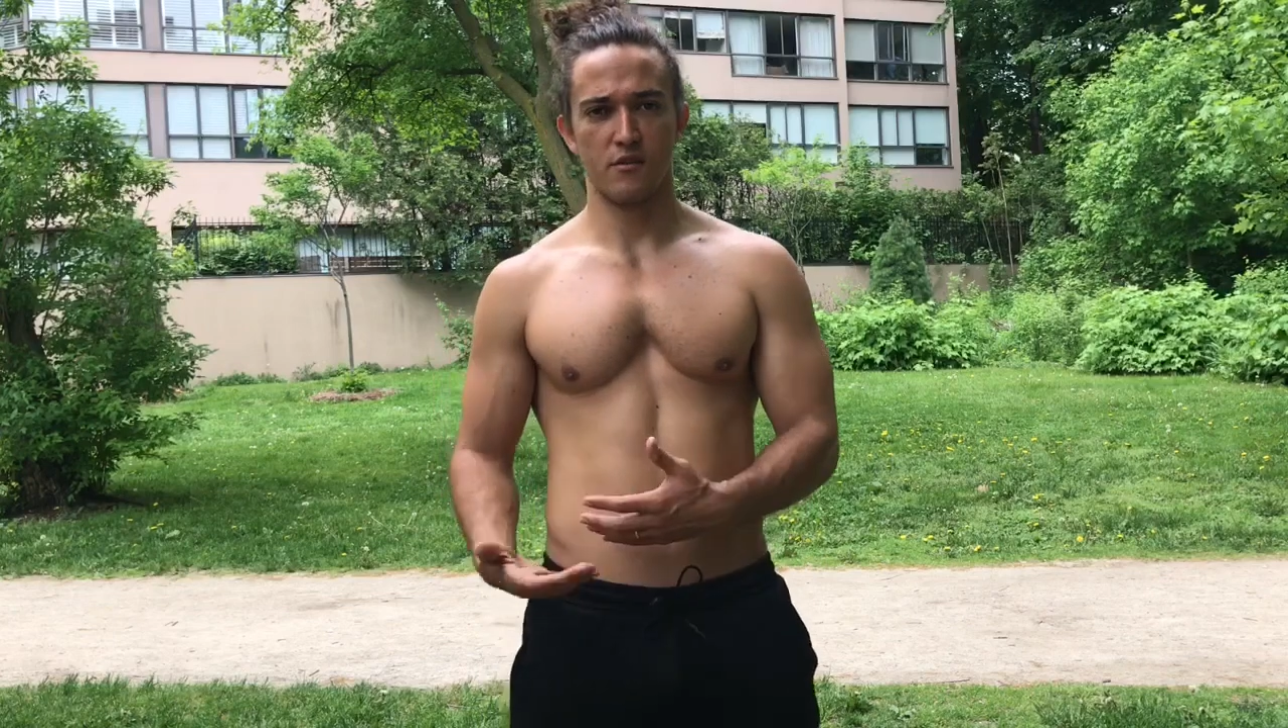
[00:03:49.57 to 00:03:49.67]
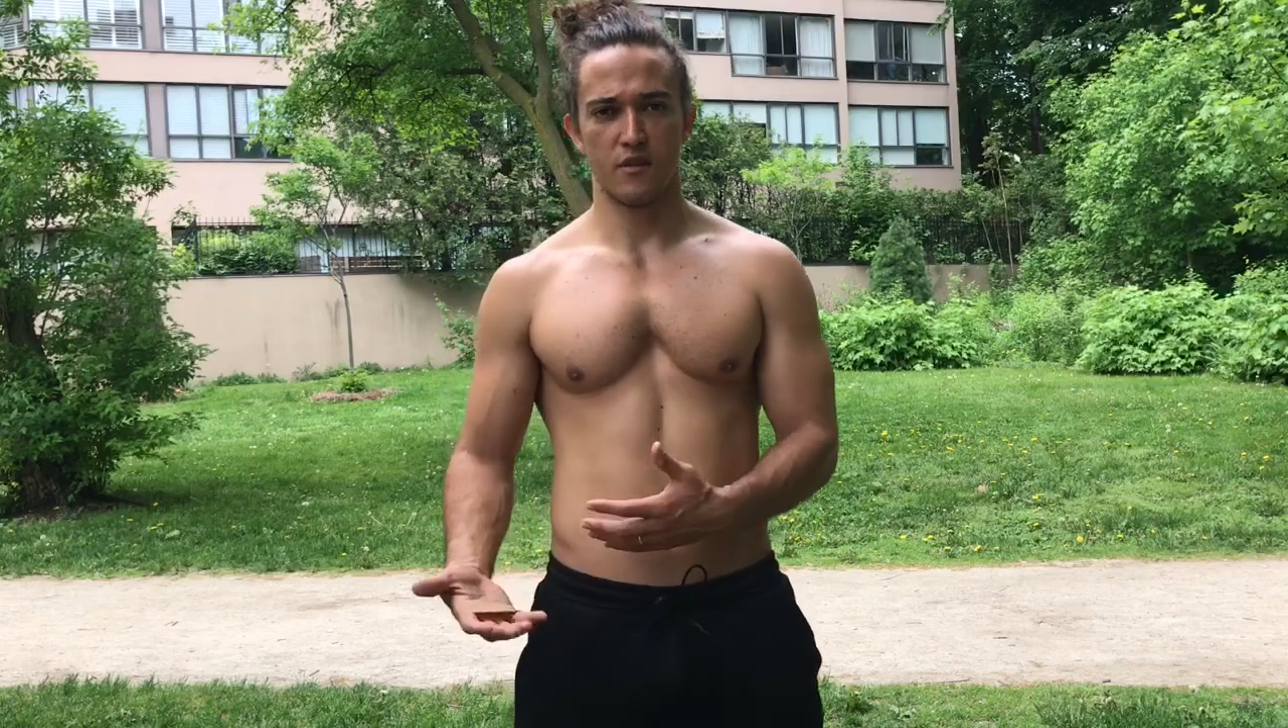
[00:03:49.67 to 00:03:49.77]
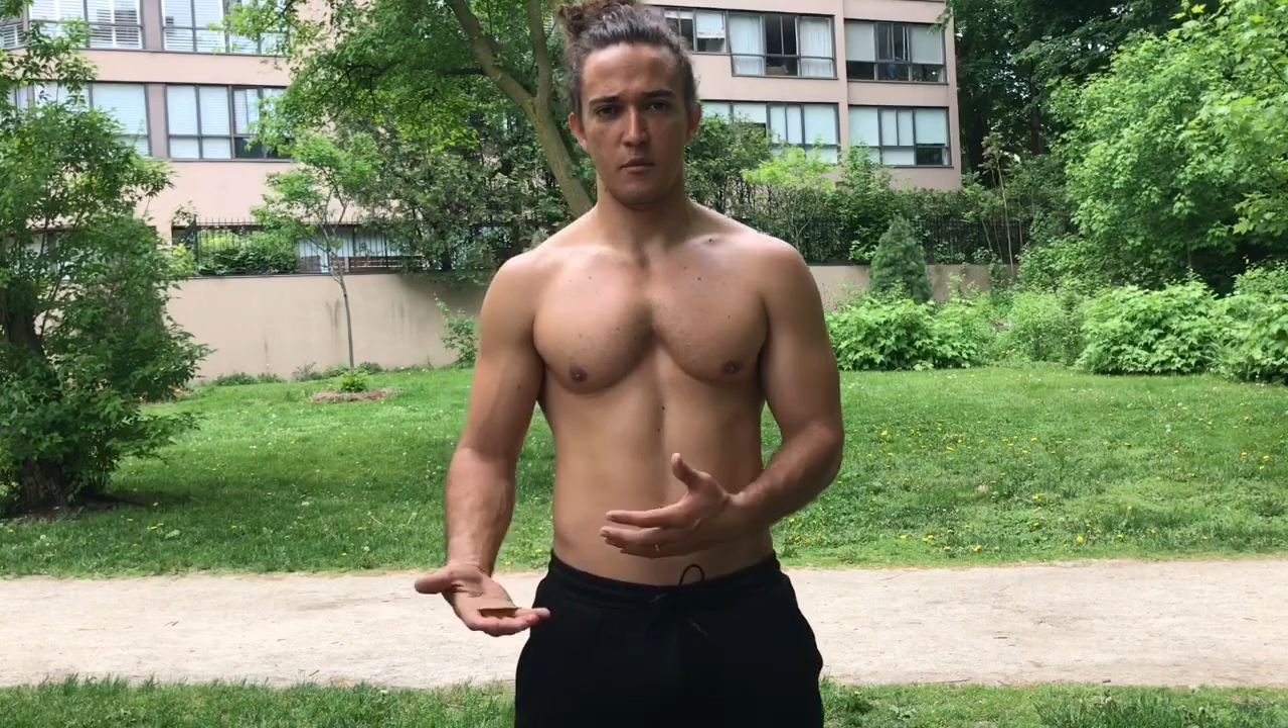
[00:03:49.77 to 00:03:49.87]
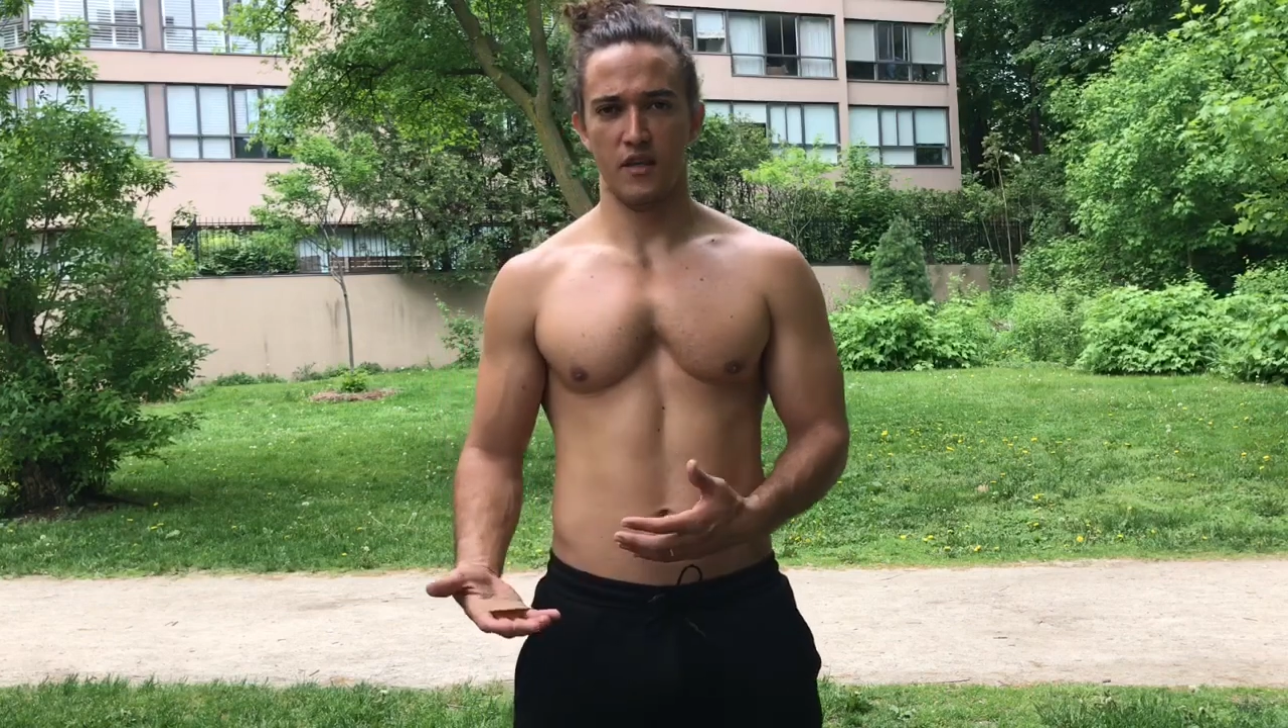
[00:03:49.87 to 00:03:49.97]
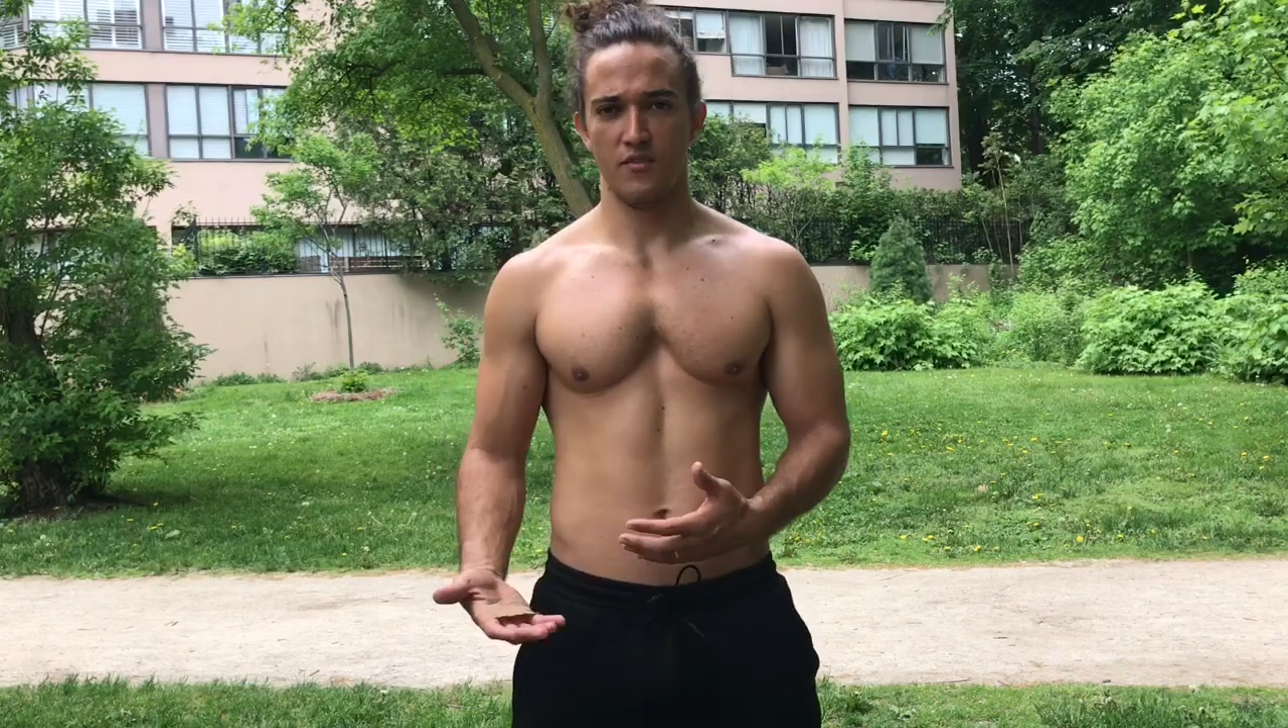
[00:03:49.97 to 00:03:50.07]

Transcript: isso também